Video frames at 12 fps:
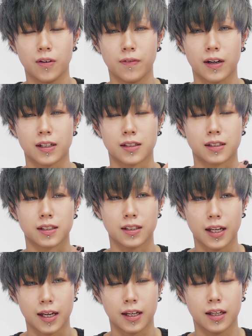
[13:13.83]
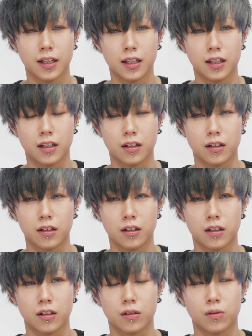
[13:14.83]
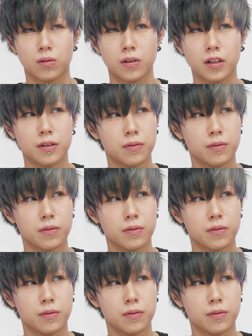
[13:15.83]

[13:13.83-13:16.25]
ワックスで、えー、これ